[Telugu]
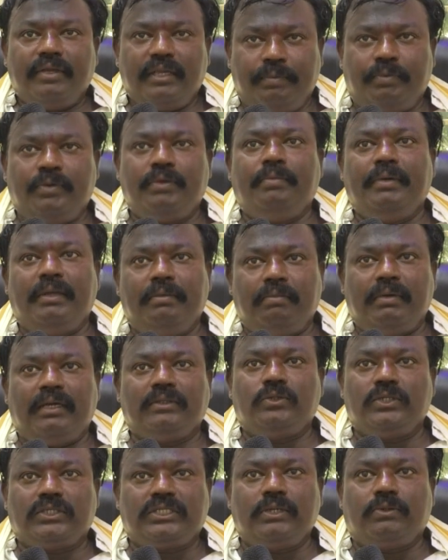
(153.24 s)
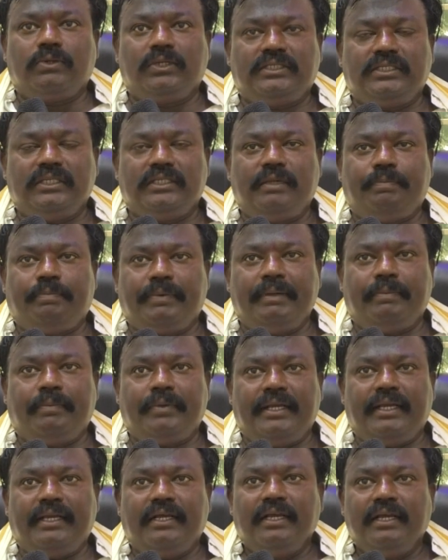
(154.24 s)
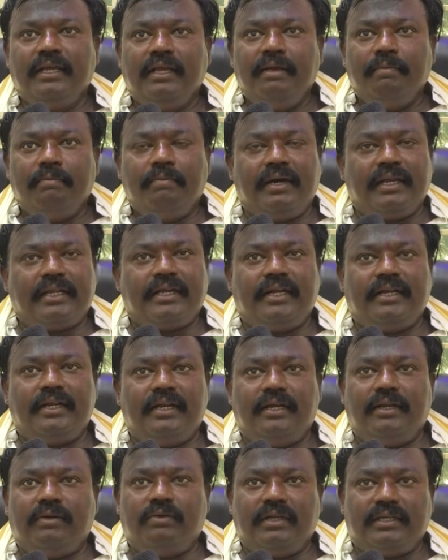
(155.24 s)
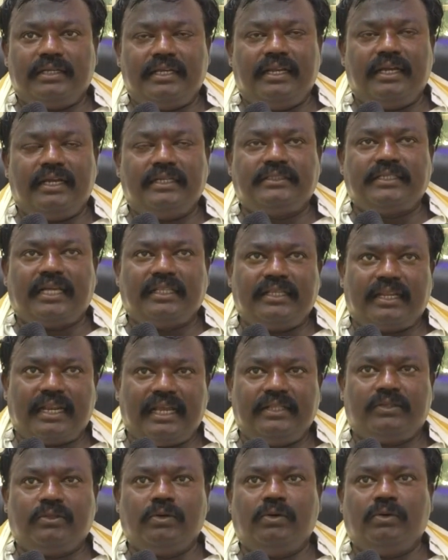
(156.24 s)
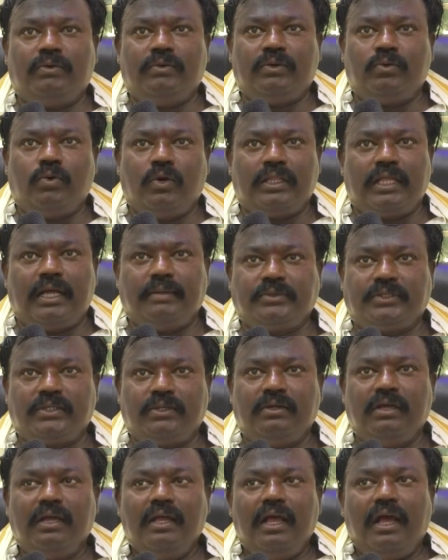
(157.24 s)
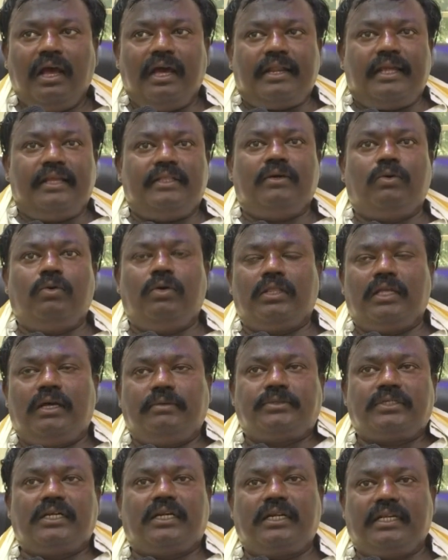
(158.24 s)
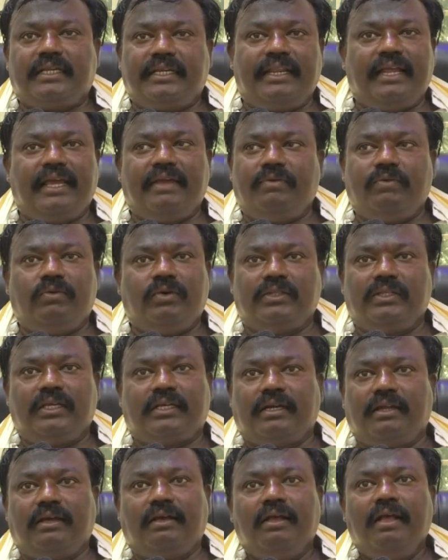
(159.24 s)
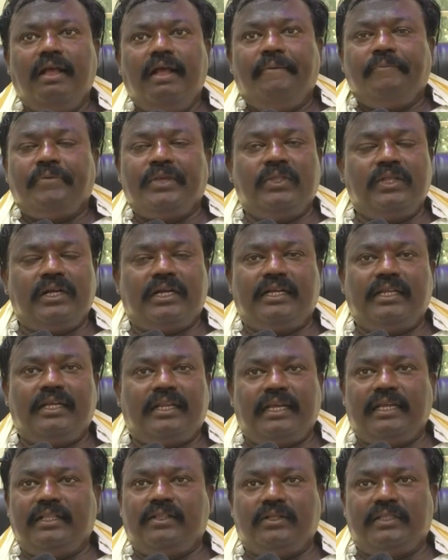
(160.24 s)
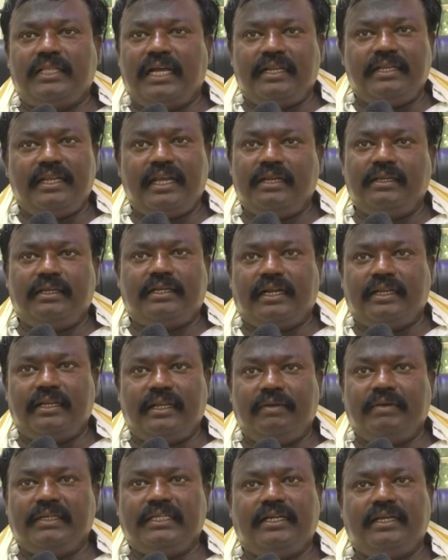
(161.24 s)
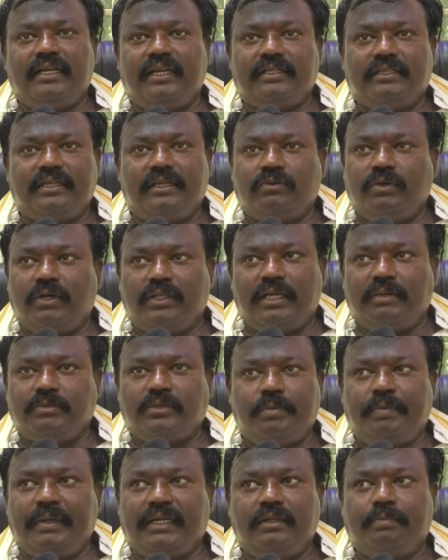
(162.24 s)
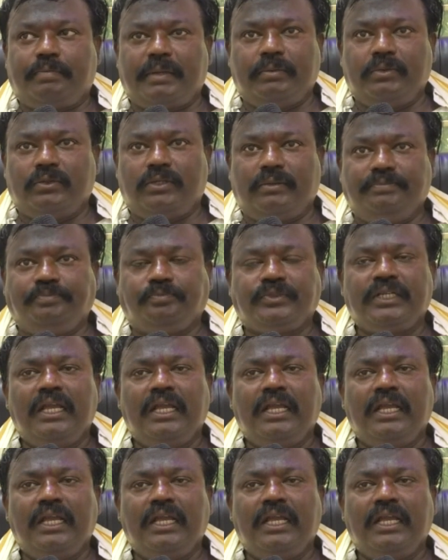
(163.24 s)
ఇప్పుడు మేము మా దృష్టికి వచ్చింది ఇప్పుడిప్పుడే మార్కెట్ యార్డ్లో కూడా కిరాయి అది రైతు గోదామ్స్ ఆ రైతు గోదామ్స్ అక్కడ కిరాయి ఇవ్వద్దు ఇక్కడ ఎందుకంటే రైతు ధాన్యాన్ని ఇక్కడ నిల్వ చేయడానికి గోదామ్స్ పెట్టింది ప్రభుత్వం